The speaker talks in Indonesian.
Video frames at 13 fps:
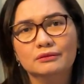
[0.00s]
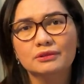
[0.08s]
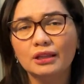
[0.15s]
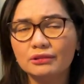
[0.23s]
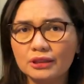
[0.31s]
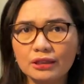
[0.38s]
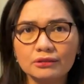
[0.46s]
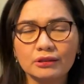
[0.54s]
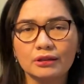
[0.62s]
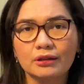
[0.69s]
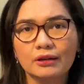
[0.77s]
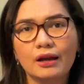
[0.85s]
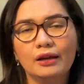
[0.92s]
titik
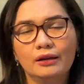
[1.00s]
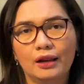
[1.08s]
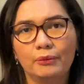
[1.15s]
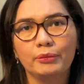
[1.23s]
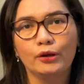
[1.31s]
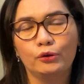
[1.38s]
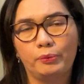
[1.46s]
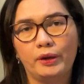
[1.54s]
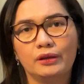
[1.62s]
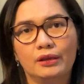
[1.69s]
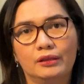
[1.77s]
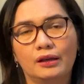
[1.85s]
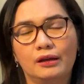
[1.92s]
terendah dalam kehidupan
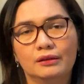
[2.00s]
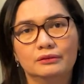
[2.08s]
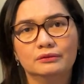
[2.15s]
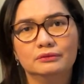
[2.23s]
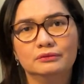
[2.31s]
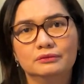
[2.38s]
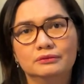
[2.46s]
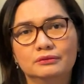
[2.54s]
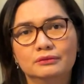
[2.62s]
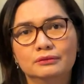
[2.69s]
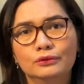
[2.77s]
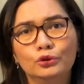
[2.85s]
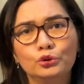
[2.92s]
kita.
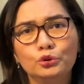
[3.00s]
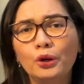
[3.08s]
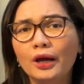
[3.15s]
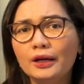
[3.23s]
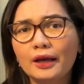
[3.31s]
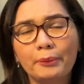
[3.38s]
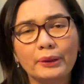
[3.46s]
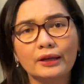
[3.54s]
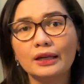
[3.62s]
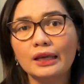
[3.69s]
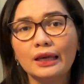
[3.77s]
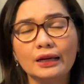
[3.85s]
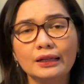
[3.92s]
Tuhan gak pernah
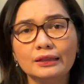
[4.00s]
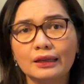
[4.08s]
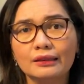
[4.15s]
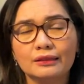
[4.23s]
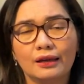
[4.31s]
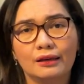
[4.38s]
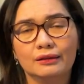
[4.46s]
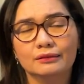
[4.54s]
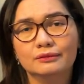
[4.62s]
ninggalin kita.